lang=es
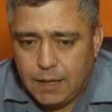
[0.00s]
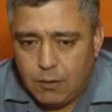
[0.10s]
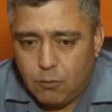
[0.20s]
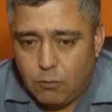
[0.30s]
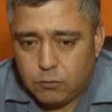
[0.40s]

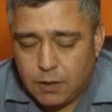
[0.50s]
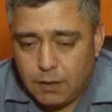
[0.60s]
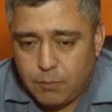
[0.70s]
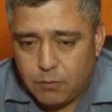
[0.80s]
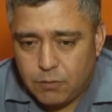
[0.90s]
Eh, los
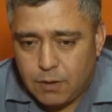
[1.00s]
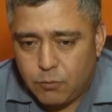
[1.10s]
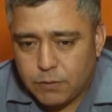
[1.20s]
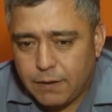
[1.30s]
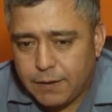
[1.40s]
tres personas
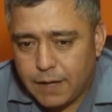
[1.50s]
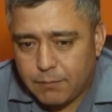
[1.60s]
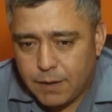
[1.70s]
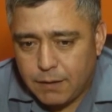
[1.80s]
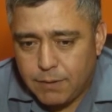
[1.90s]
portaban
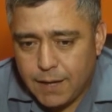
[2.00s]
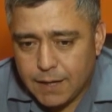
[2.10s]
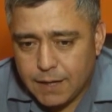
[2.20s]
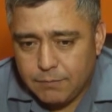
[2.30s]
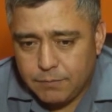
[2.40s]
armas
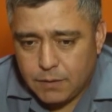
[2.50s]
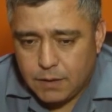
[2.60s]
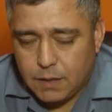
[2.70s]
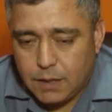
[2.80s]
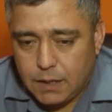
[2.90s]
blancas,
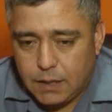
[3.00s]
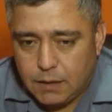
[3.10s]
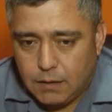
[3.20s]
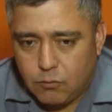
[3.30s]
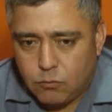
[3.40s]

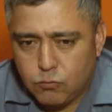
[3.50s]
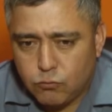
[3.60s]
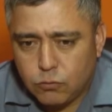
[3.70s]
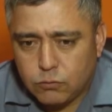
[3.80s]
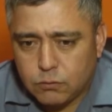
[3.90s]
eh, con su
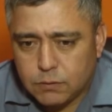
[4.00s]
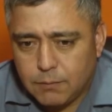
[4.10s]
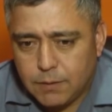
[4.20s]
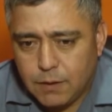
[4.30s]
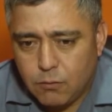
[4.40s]
rostro
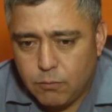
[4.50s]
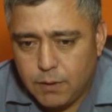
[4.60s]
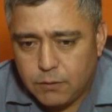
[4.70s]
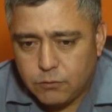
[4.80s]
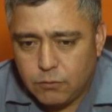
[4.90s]
totalmente
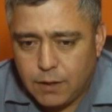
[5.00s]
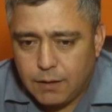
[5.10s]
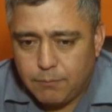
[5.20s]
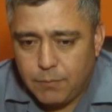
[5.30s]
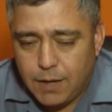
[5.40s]
descubierto,
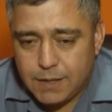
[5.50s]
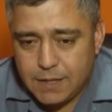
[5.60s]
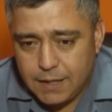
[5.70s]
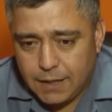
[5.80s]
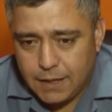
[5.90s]
le,
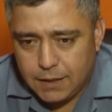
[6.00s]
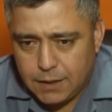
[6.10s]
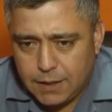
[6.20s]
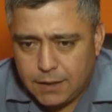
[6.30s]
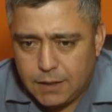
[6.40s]
exigen que le
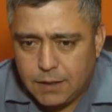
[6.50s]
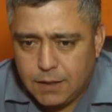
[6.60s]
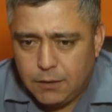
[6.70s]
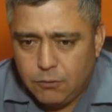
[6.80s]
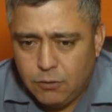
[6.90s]
entreguen el
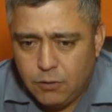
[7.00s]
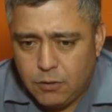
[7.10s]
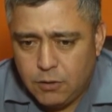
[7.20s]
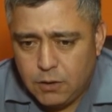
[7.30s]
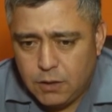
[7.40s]
dinero
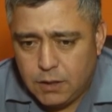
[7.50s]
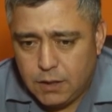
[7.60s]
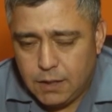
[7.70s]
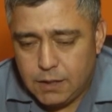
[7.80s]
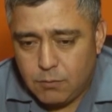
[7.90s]

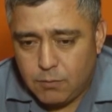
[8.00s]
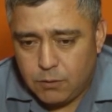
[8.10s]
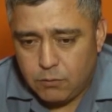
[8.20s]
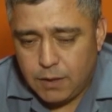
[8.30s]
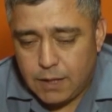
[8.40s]
y en ese
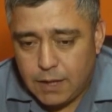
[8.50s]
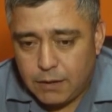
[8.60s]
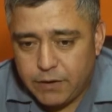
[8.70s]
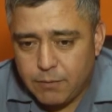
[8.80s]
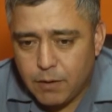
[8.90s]
momento es que
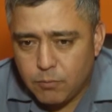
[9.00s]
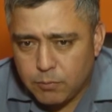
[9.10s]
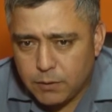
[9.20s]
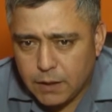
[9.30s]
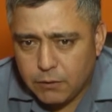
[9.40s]
arriba el
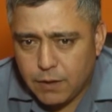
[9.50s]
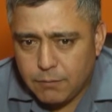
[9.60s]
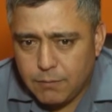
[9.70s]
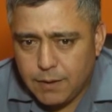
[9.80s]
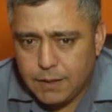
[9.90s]
propietario de
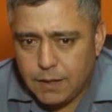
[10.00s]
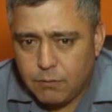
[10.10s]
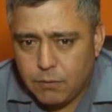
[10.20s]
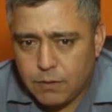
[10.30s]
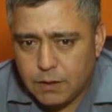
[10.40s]
la vivienda
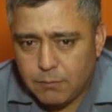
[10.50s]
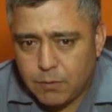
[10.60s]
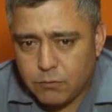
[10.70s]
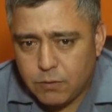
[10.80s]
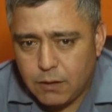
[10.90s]
y bueno, y estas
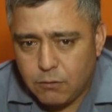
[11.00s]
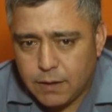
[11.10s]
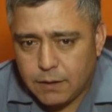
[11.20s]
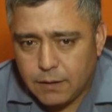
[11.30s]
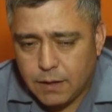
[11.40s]
personas
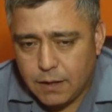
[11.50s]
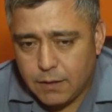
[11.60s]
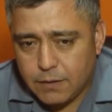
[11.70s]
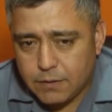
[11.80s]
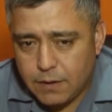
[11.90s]
logran
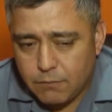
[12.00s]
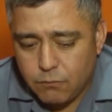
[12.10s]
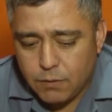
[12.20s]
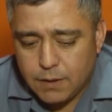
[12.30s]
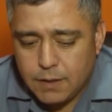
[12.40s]
darse la
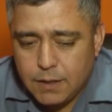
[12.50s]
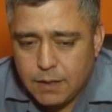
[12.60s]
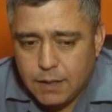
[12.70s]
fuga.